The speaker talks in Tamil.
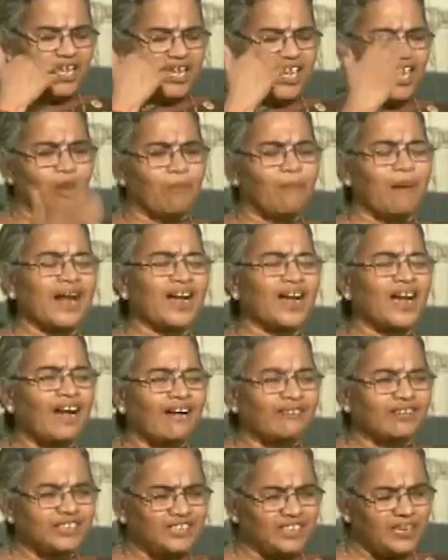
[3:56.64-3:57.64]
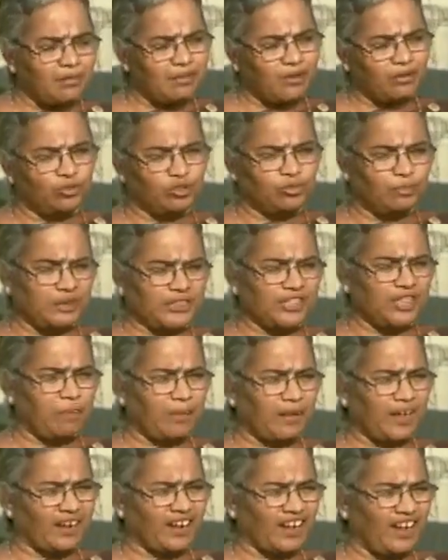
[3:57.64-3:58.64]
இரு மடங்காக வந்து நம்ம உற்பத்தி
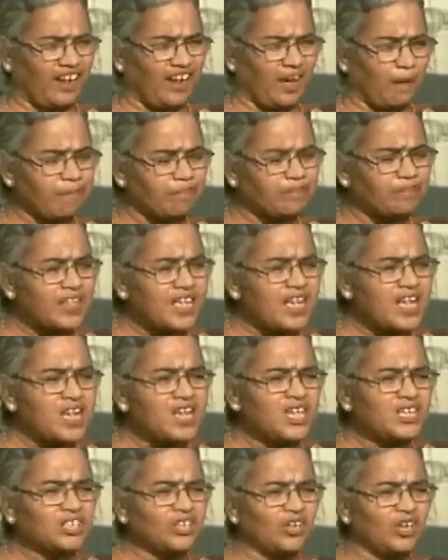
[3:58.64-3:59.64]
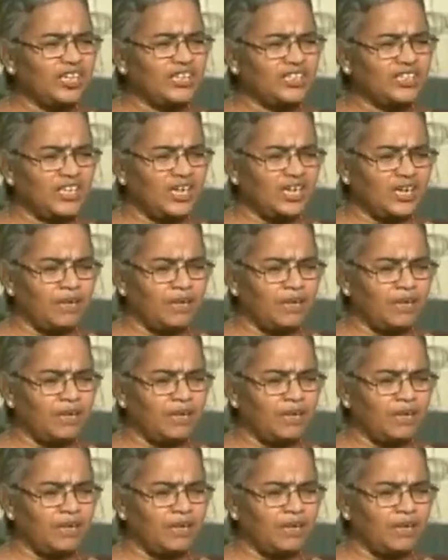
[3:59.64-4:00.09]
பெருக்கிடலாம் ஸோ இந்த